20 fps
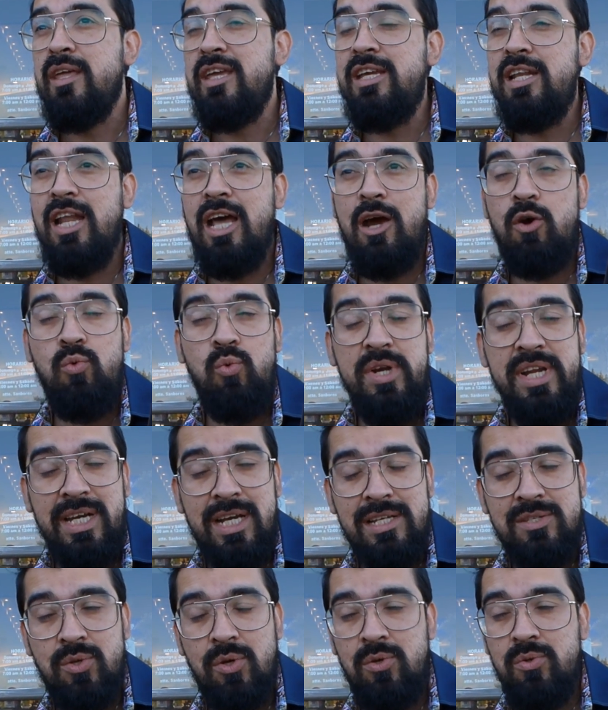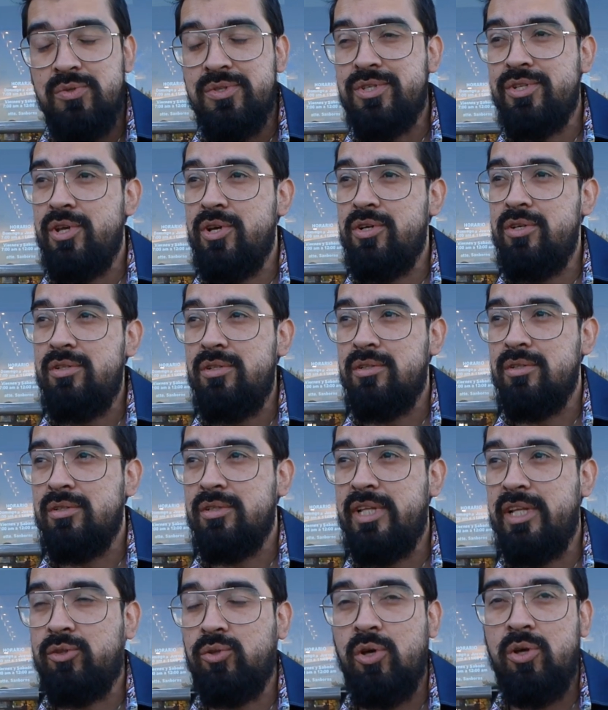Y la única solución
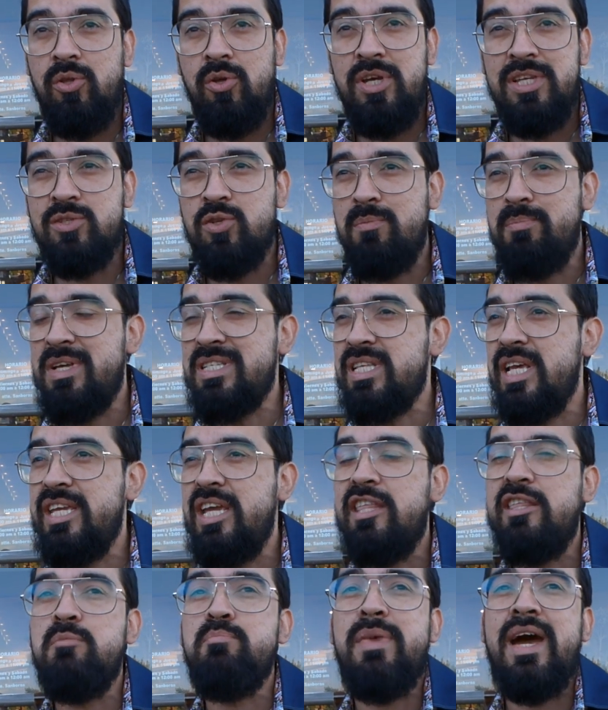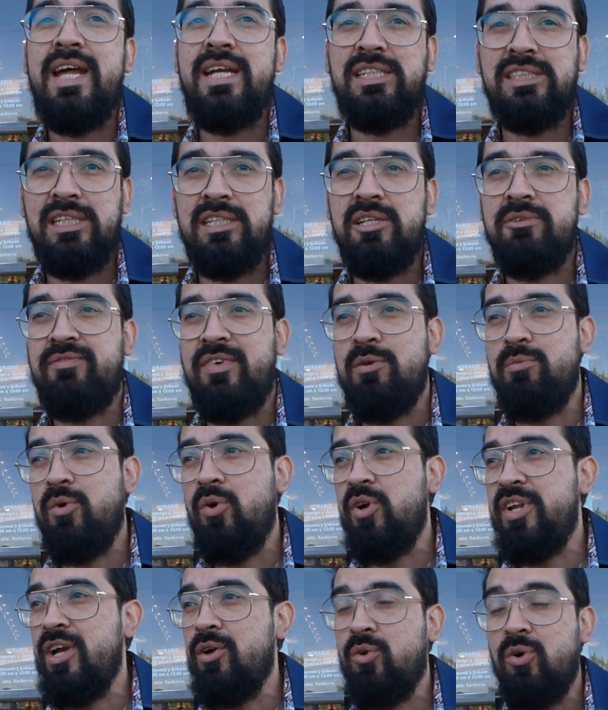de todo eso, más allá de marchas de
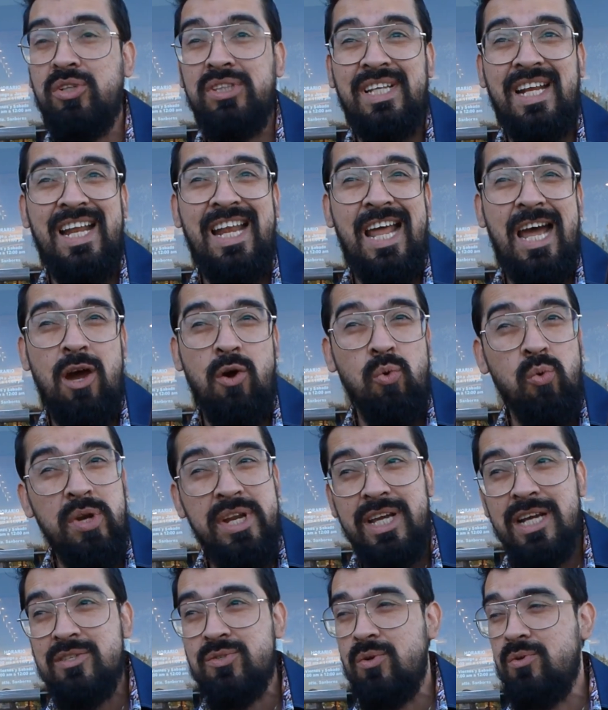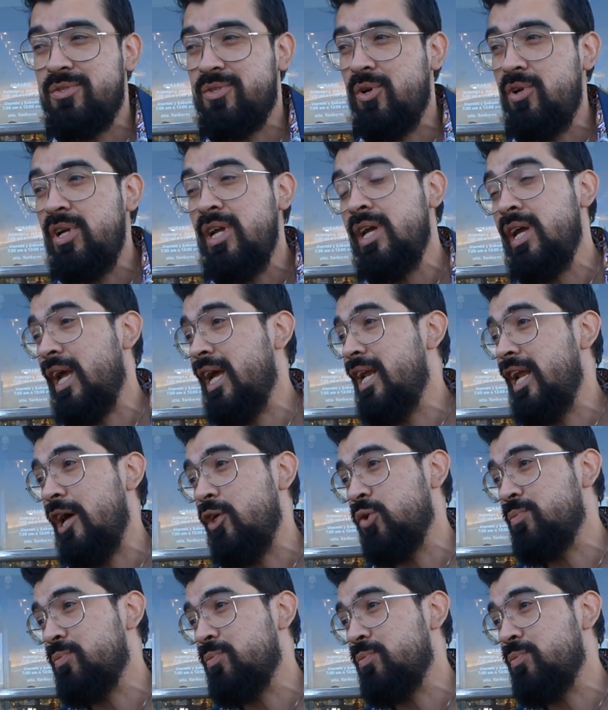favor y en contra, la única solución es la